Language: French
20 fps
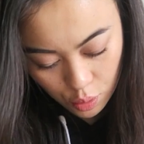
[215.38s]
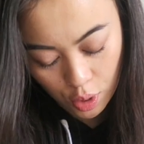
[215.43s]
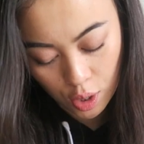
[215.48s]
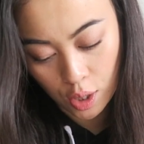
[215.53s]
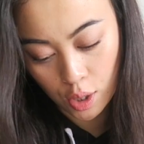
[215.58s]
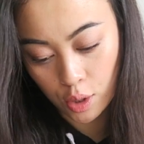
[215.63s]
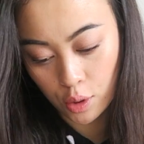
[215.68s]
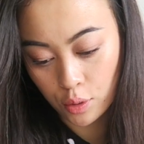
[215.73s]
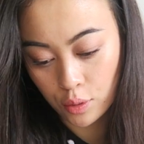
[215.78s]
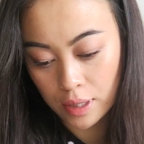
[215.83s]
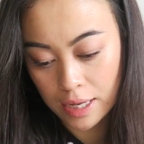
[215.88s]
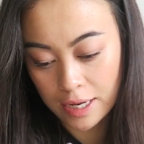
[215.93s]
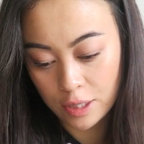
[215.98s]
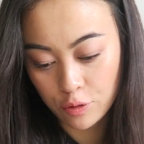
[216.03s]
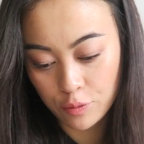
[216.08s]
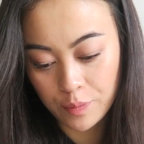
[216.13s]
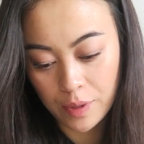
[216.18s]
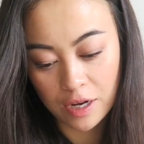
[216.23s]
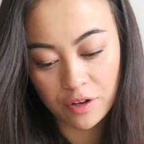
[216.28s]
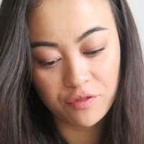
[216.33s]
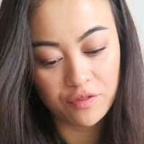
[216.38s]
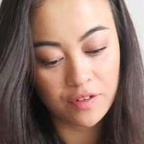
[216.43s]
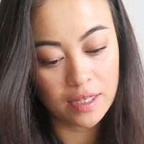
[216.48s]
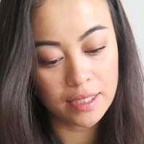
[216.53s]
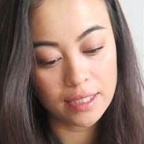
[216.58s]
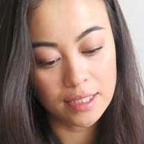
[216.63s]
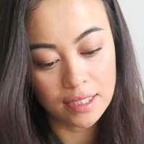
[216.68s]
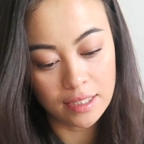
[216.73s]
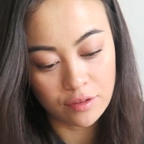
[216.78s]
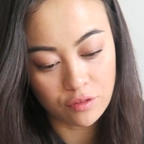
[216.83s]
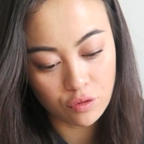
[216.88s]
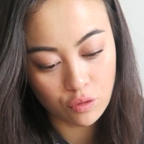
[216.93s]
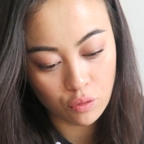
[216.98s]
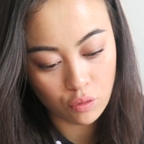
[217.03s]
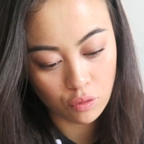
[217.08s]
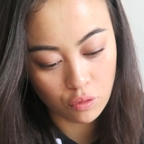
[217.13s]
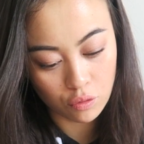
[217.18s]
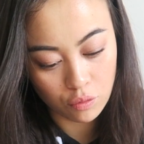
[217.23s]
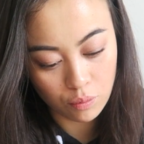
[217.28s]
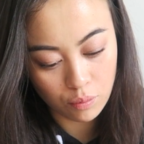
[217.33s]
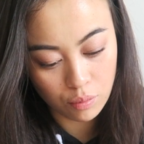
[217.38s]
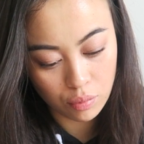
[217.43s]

Waouh, et eh, le parfum il est trop